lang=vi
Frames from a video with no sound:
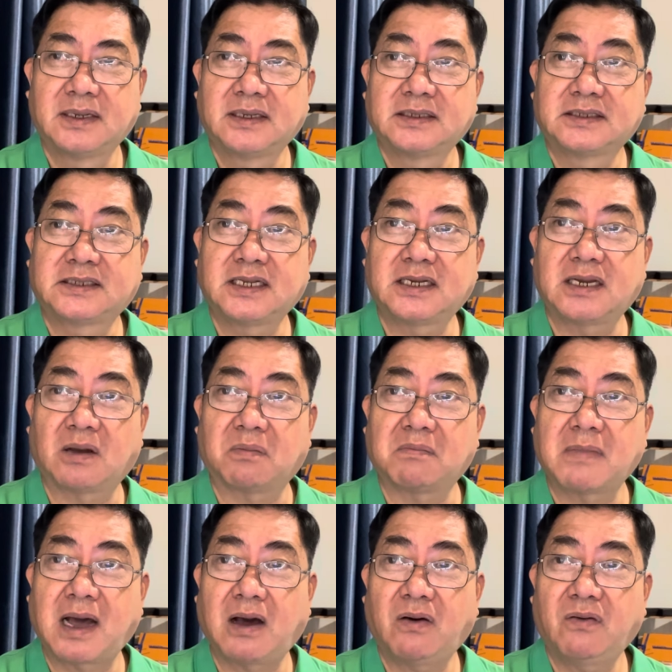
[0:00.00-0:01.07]
Xin đọc
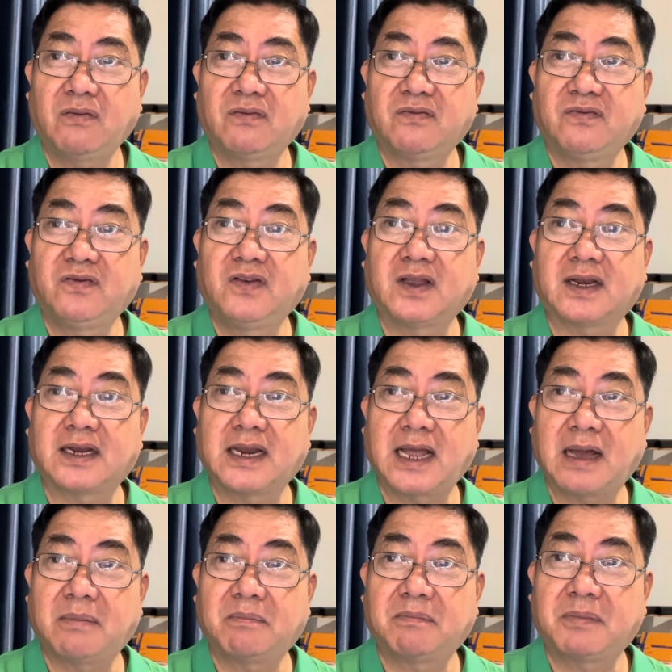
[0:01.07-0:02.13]
báo Việt
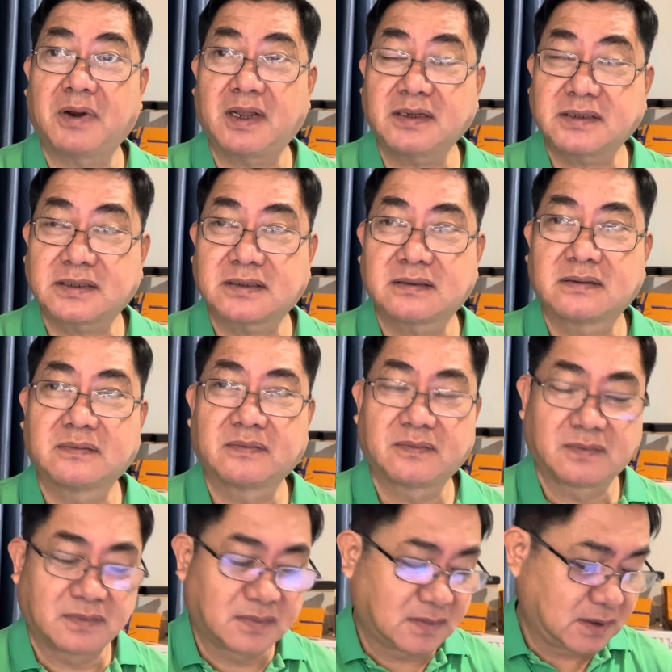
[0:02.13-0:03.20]
Nam Plus
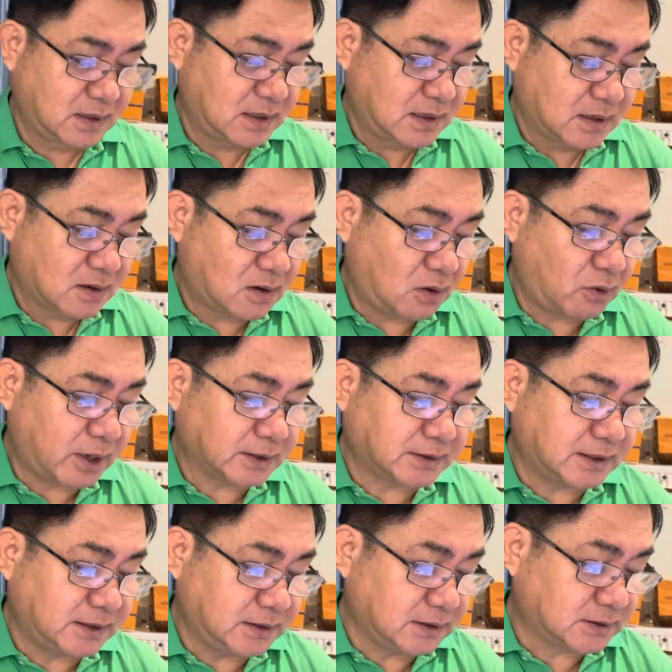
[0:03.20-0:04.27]
có loan
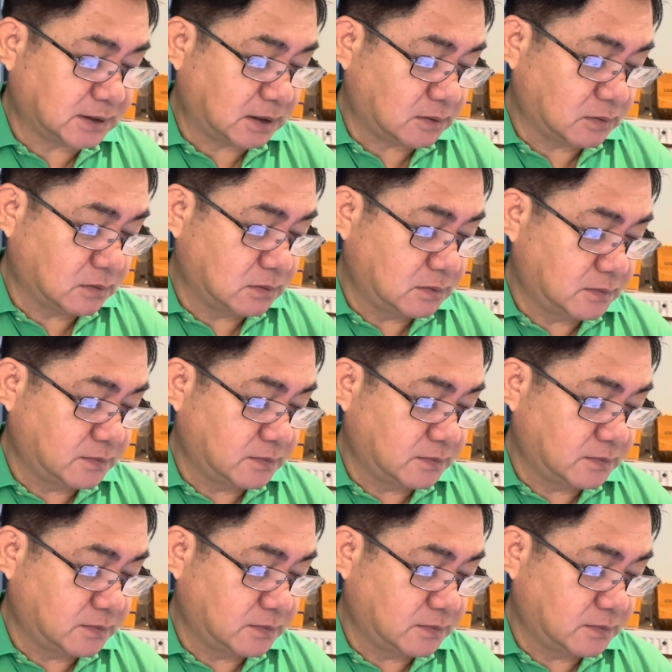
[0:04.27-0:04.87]
tin như sau.